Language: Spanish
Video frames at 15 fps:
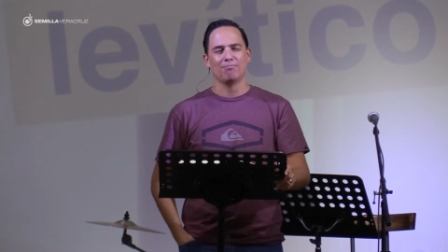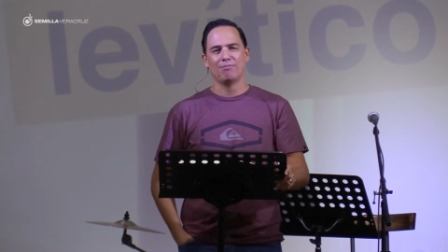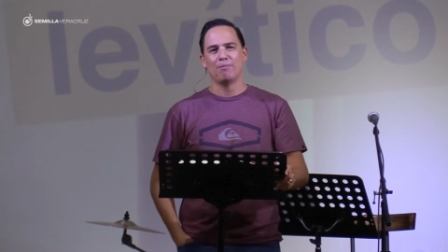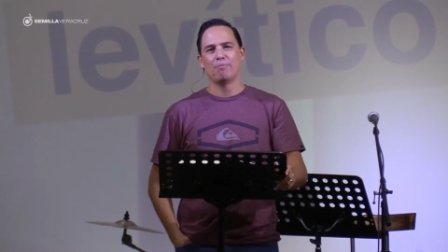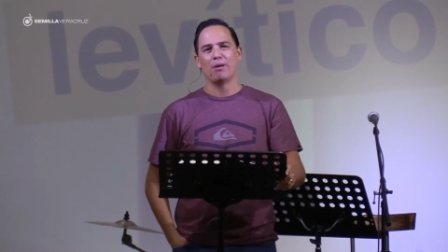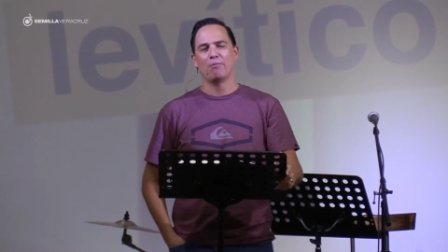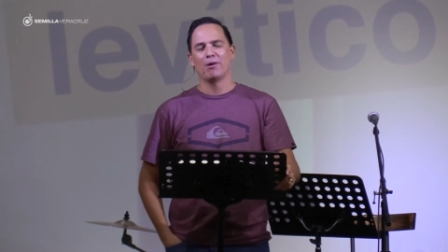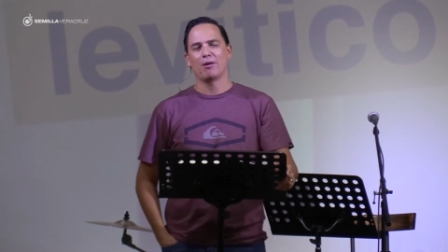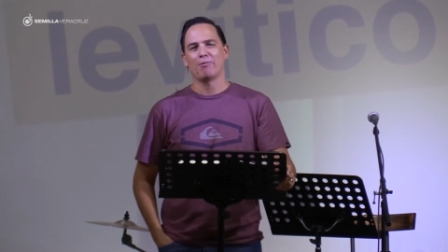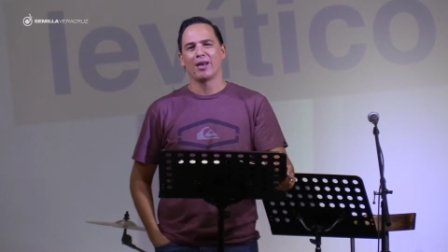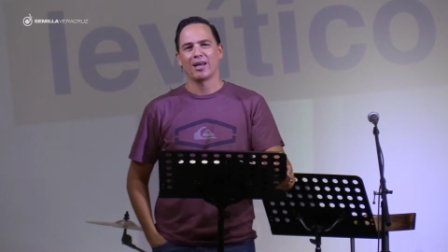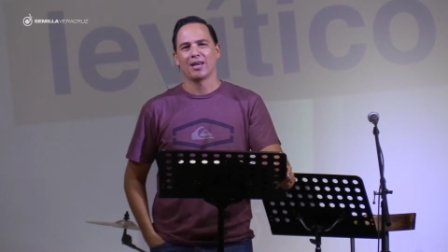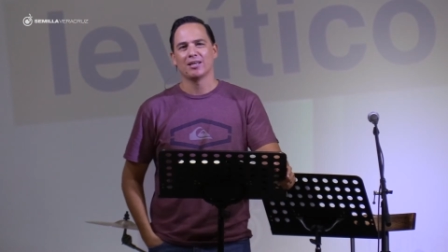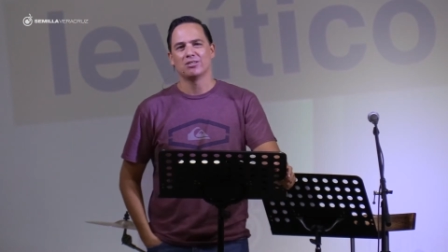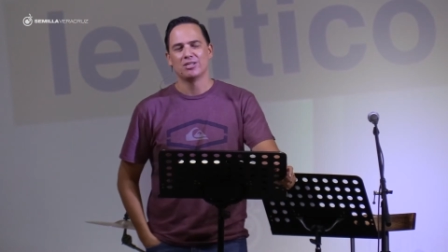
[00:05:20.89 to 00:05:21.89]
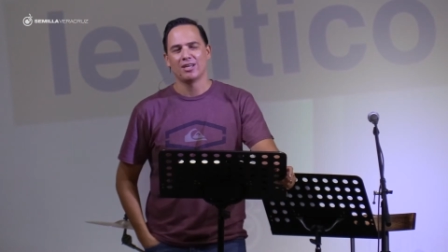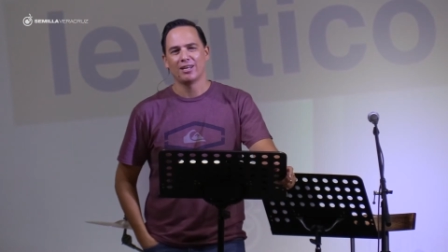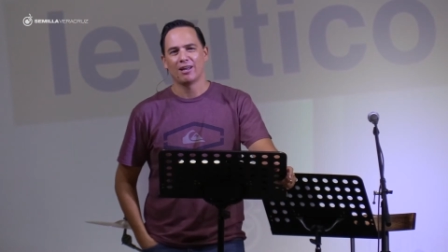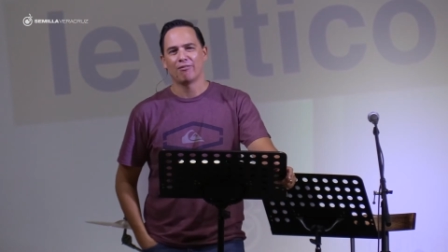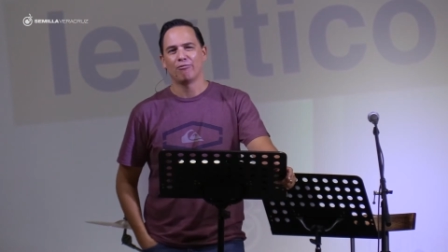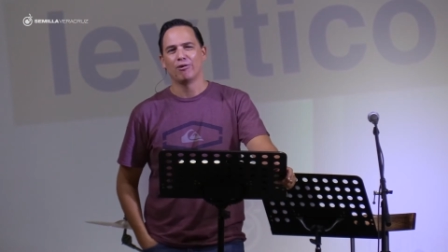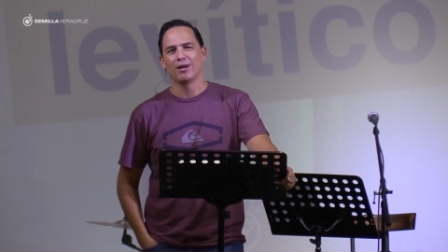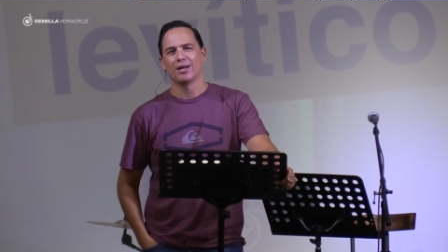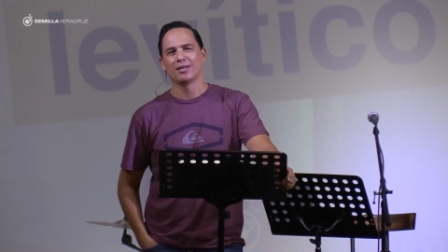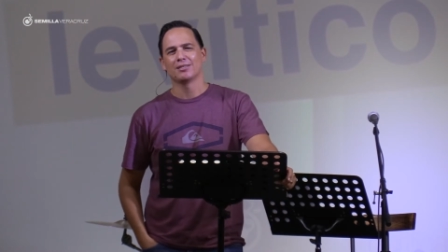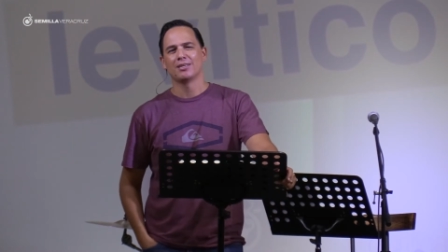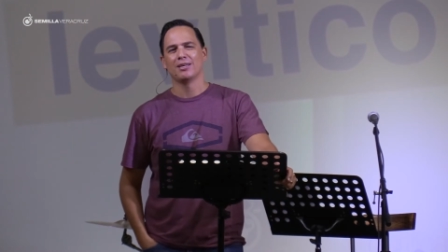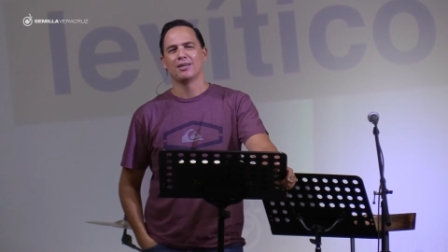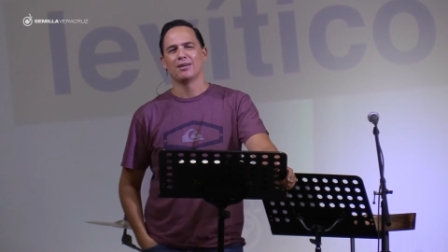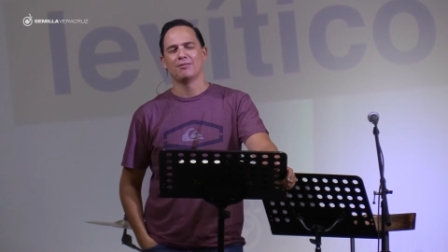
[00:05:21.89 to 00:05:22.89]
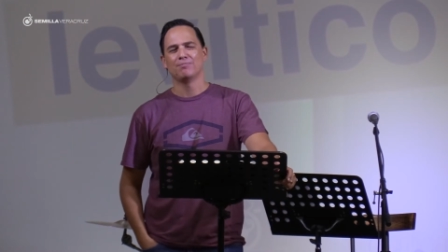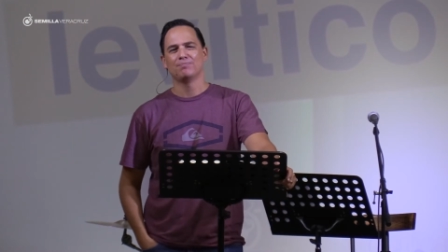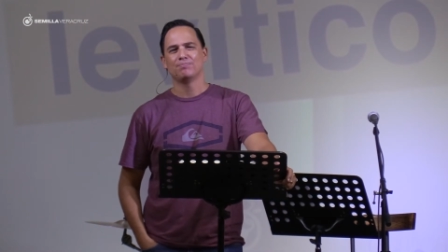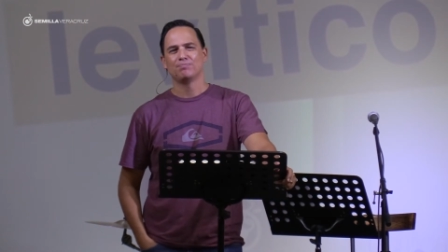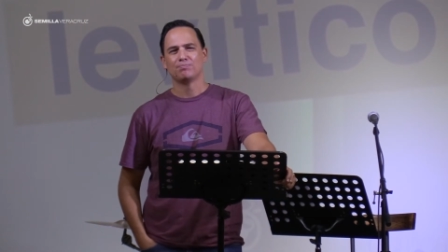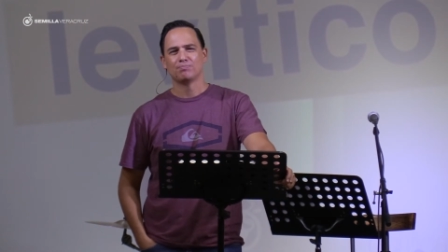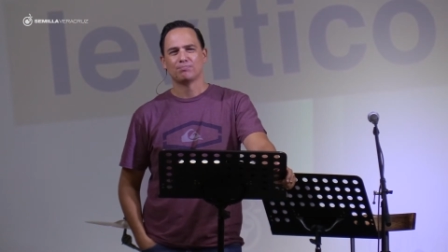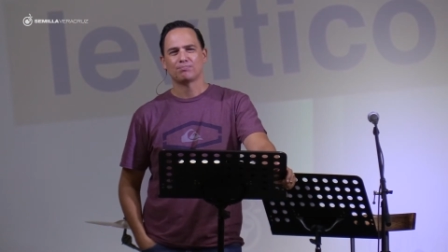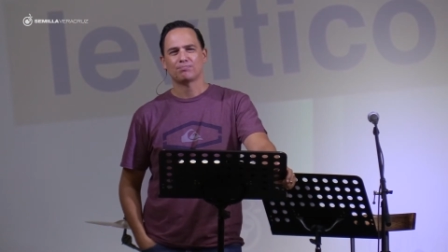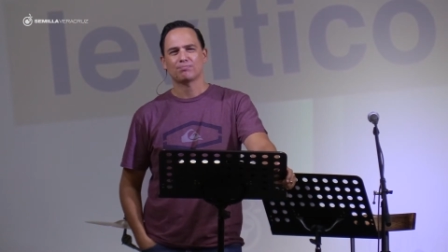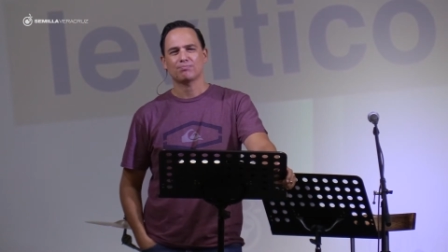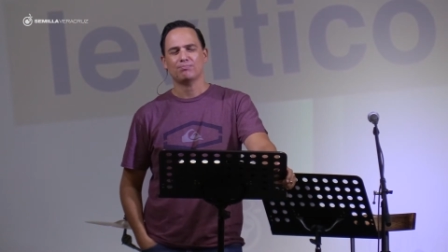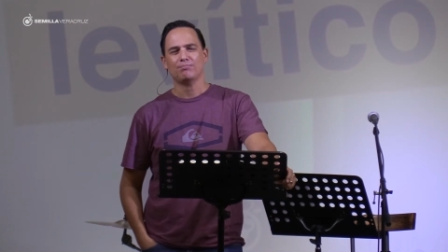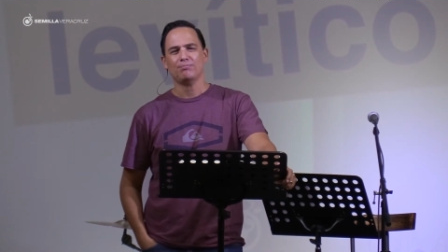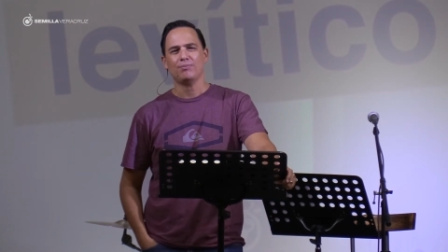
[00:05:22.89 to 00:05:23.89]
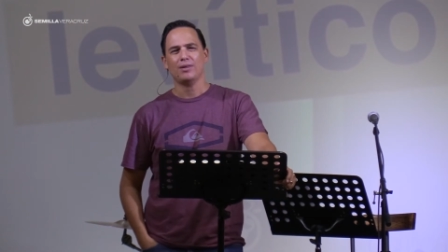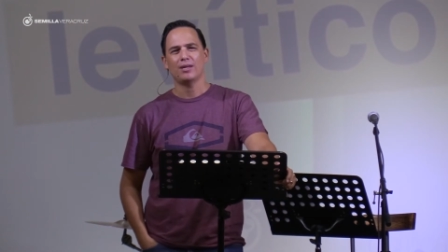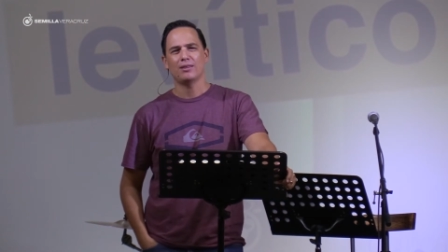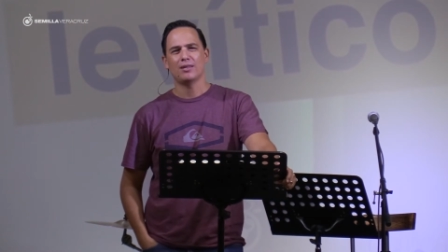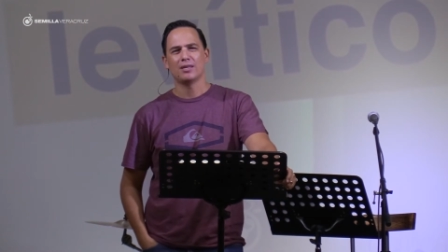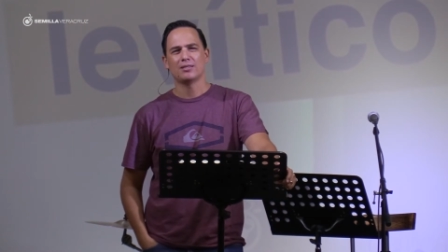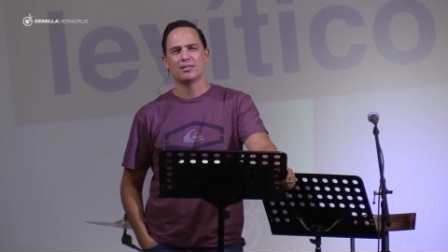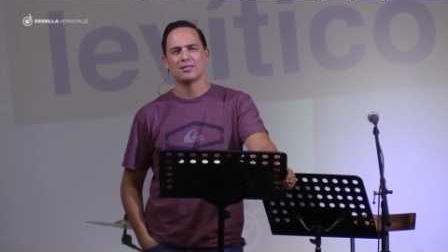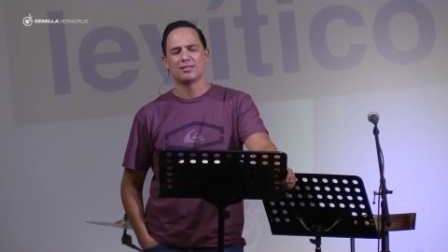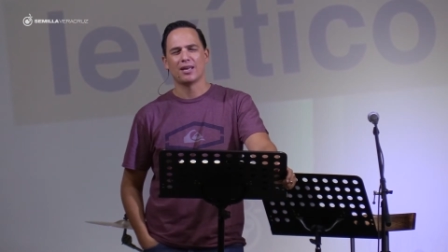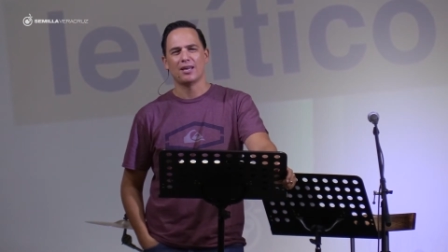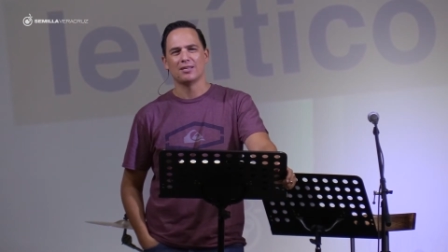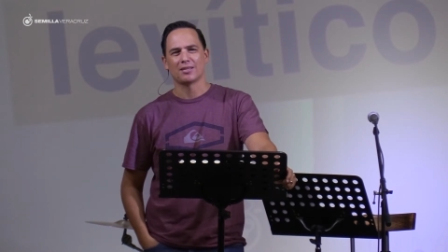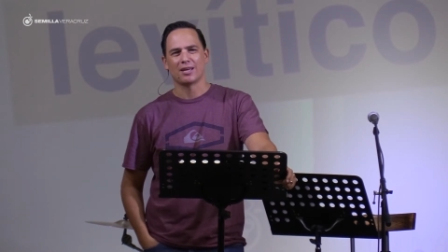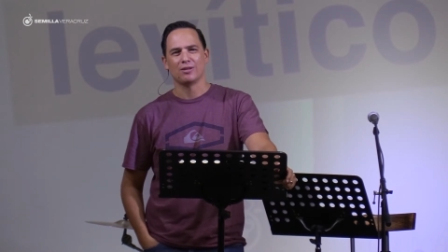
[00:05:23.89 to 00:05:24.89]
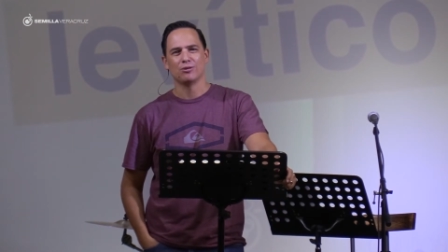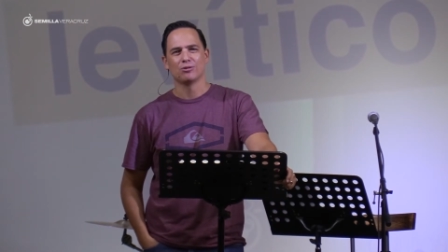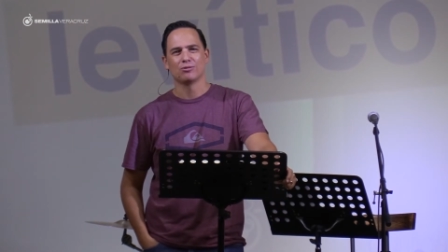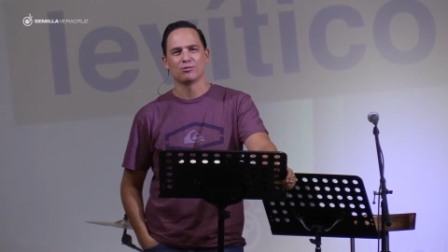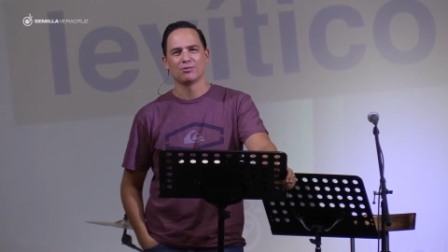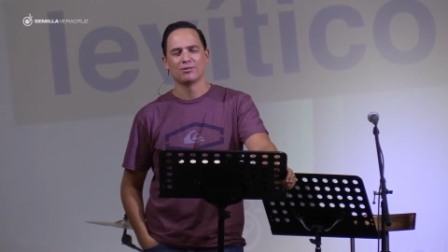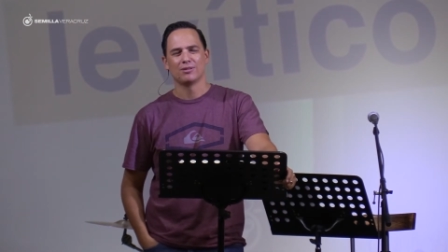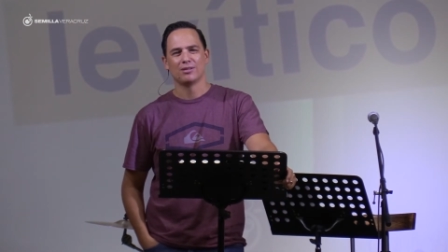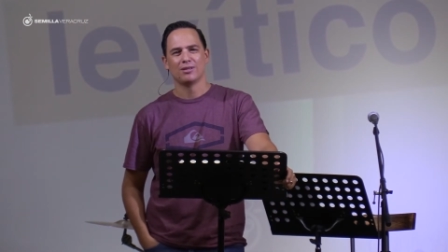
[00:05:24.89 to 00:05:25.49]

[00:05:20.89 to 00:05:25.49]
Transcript: mi primer viaje a China fue hace 16 años.